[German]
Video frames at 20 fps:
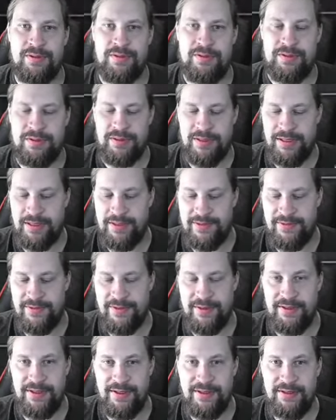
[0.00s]
Da ist
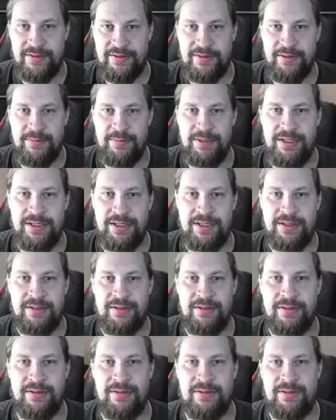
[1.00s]
wieder der Simic.
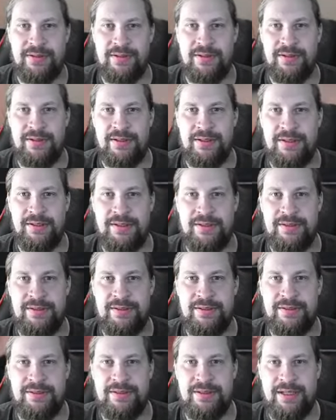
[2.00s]

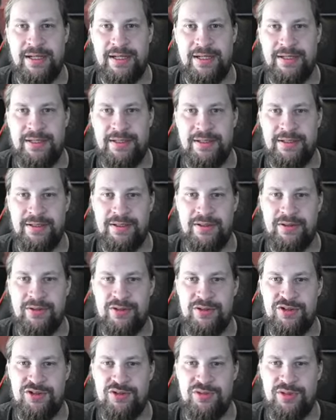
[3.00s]
Dann
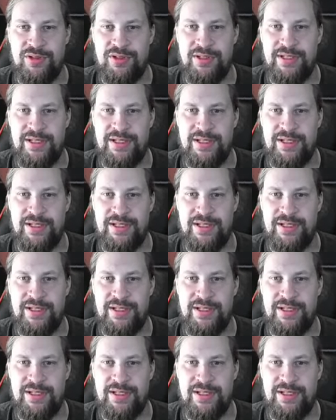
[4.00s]
Conjurer,